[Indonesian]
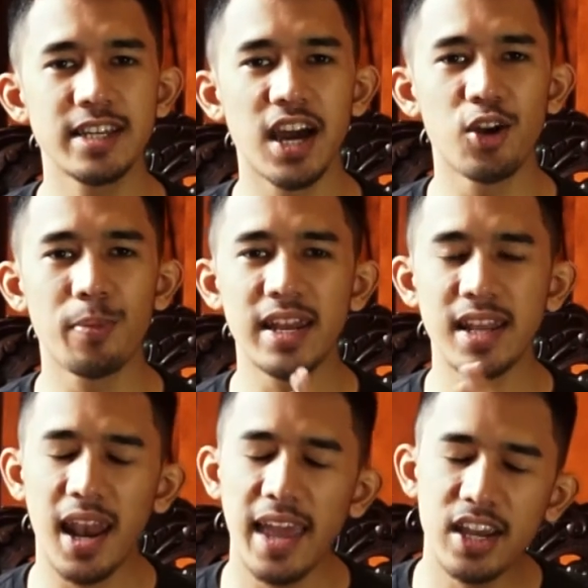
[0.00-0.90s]
Jangan lupa
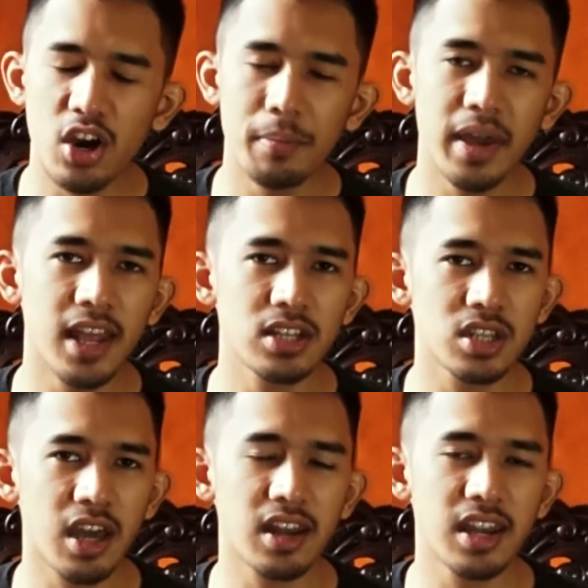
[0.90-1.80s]
di like, comment, and
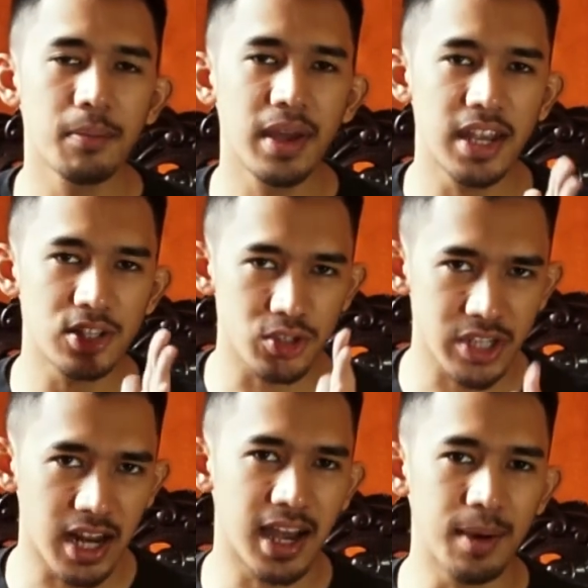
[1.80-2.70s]
share di media
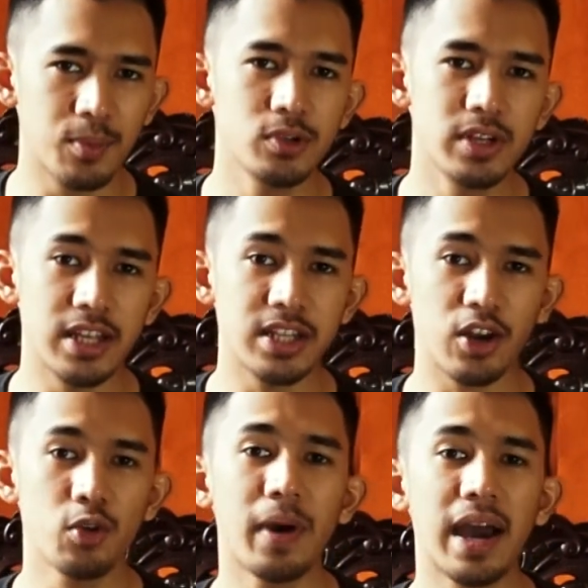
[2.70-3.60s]
sosial kamu. Dan
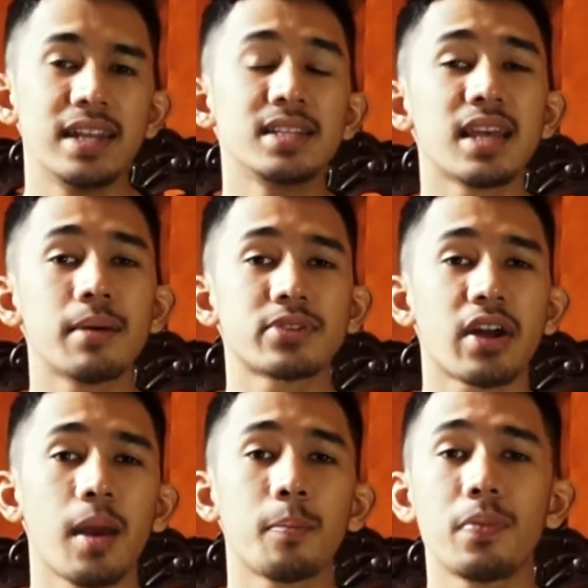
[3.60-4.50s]
jangan lupa di
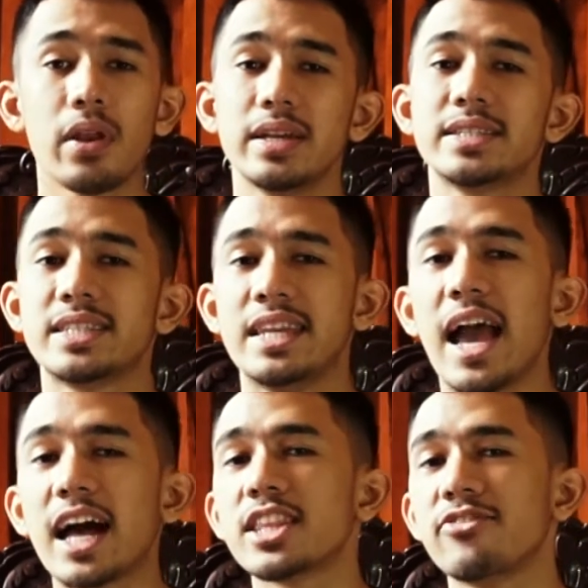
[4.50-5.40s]
subscribe plus
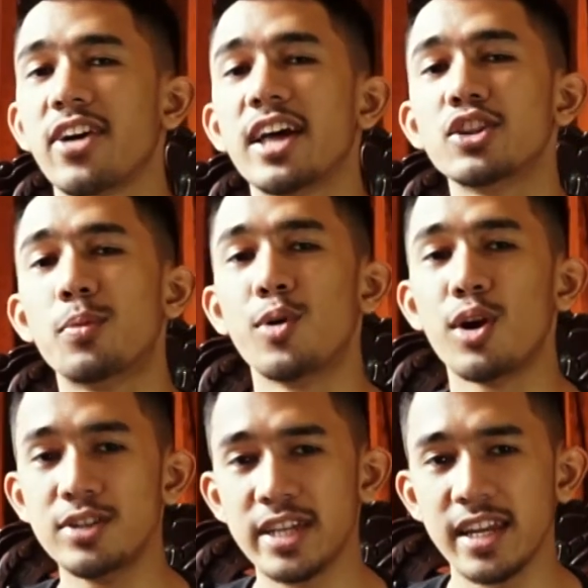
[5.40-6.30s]
diaktifkan tombol
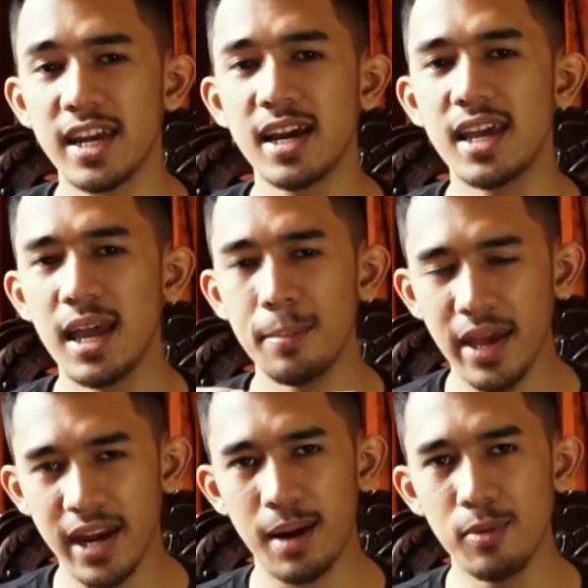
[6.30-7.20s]
loncengnya
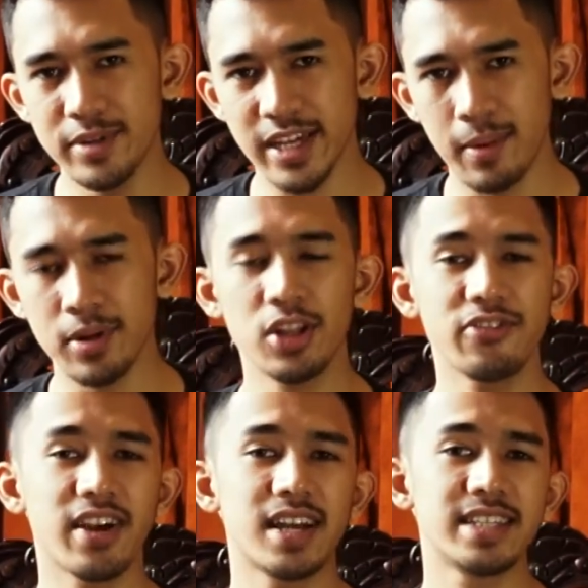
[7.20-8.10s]
biar kamu bisa dapat
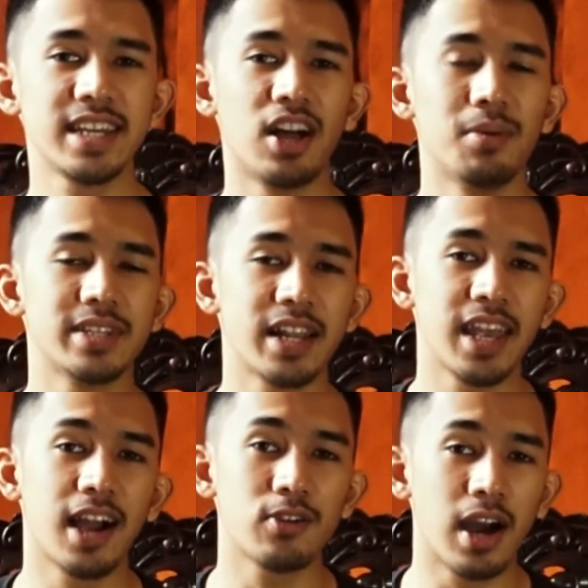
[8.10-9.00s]
notifikasi kalau
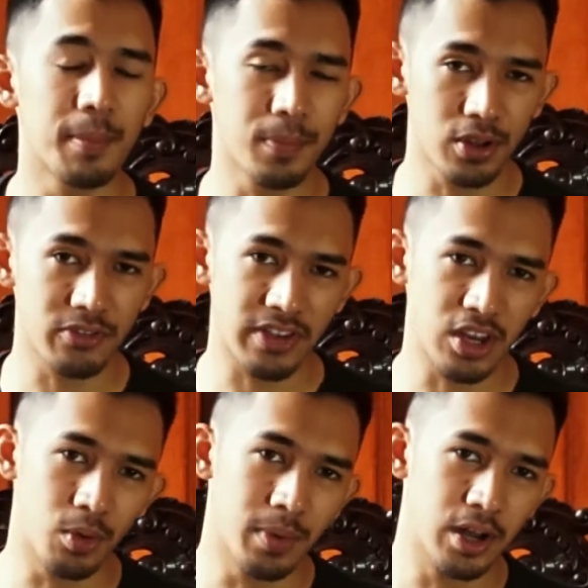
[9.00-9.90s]
misalnya aku upload
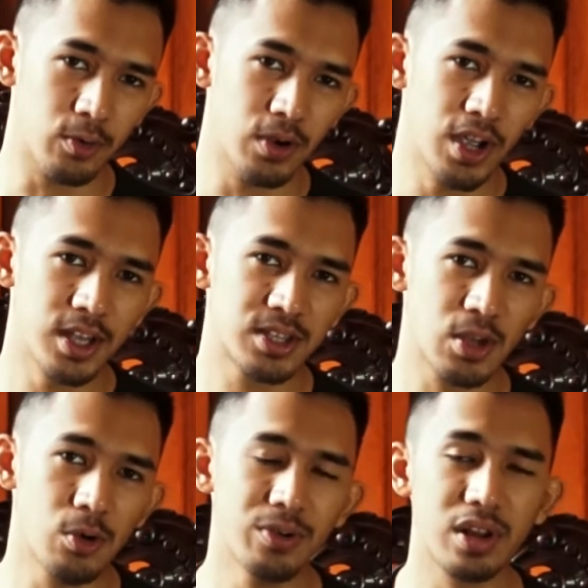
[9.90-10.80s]
video baru.
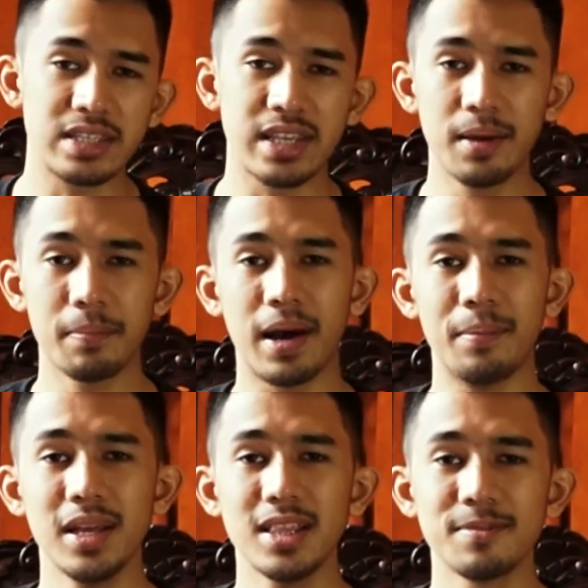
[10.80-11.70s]
So, Riza
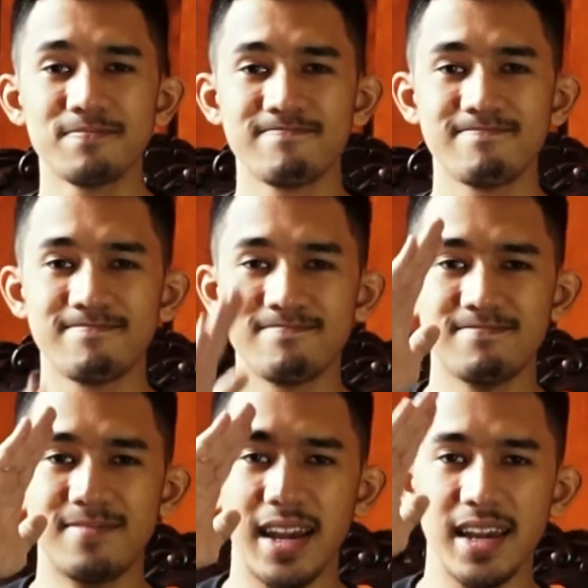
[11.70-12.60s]
pamit.
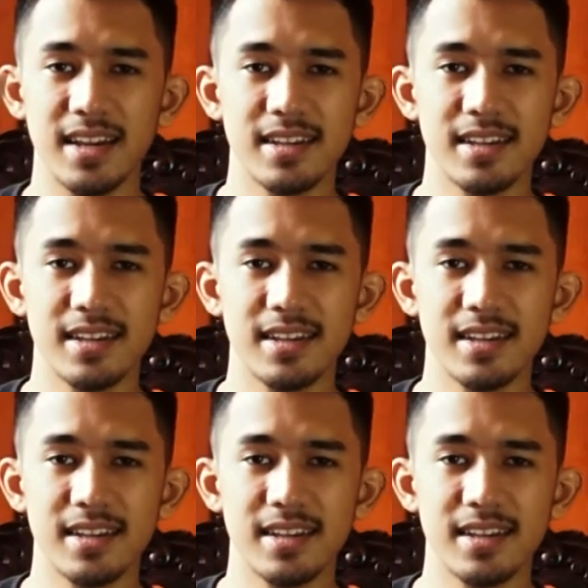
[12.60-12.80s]
Bye.